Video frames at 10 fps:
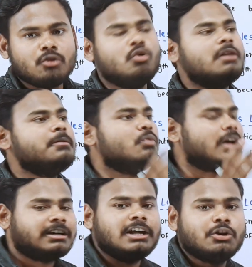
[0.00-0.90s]
कोई भी
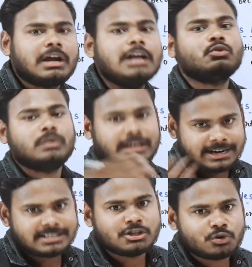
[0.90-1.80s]
वर्क डन हो रहा है तो
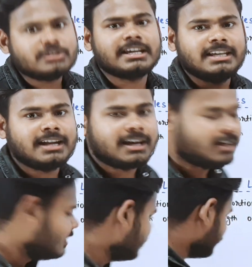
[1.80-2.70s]
एनर्जी तो चाहिए ना
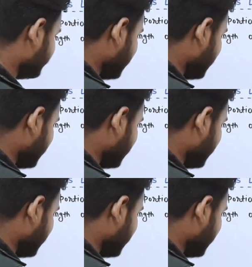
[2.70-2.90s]
तो